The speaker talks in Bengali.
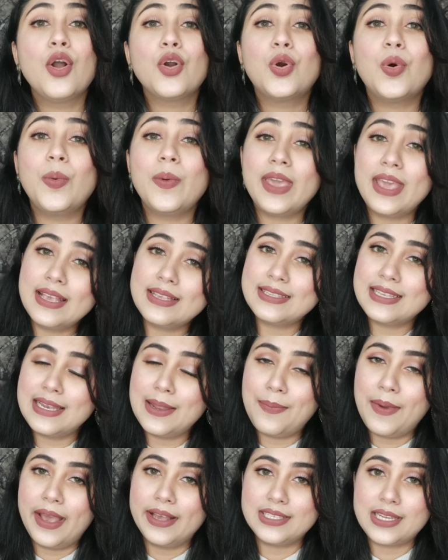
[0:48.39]
খুব ইজিলি
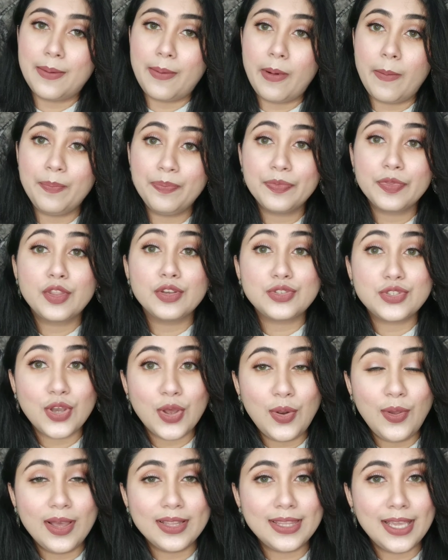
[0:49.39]
পেয়ে যাবো তো
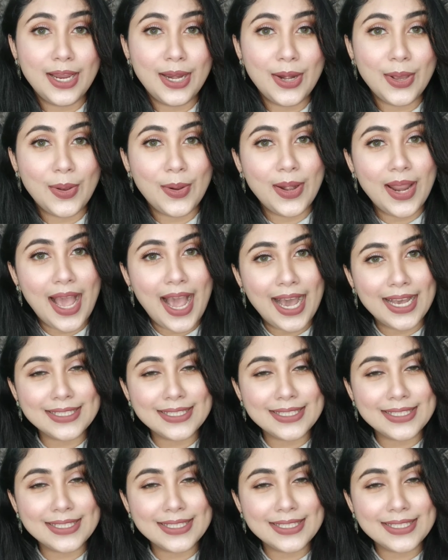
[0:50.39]
চলো আর দেরি না করে